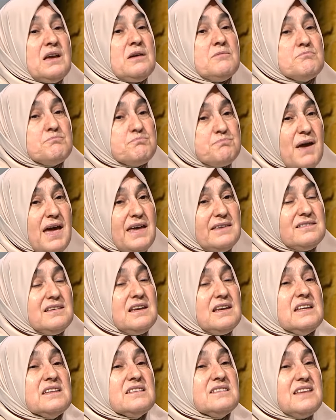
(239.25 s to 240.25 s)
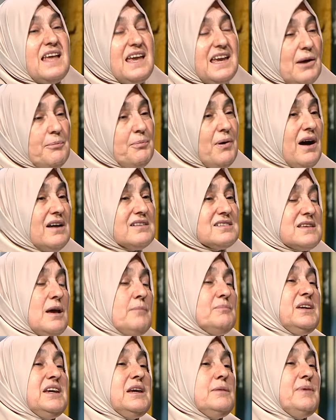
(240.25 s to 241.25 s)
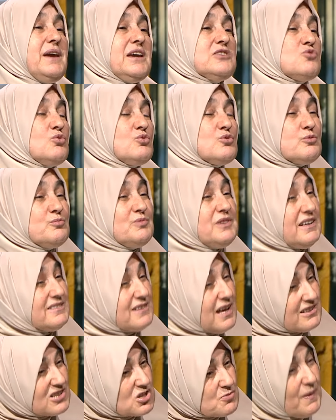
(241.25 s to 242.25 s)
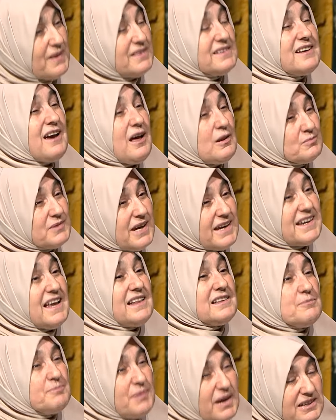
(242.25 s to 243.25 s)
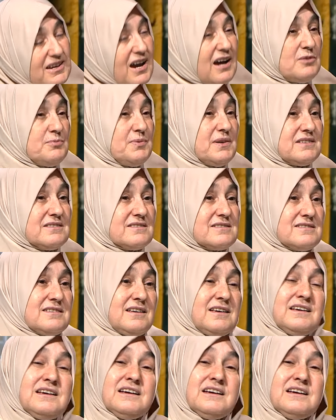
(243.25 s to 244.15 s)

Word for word: ben ne yaparsam iyi bir eş olurum diye danışmanlık almaya geldi. Bekar bir kız. Evet.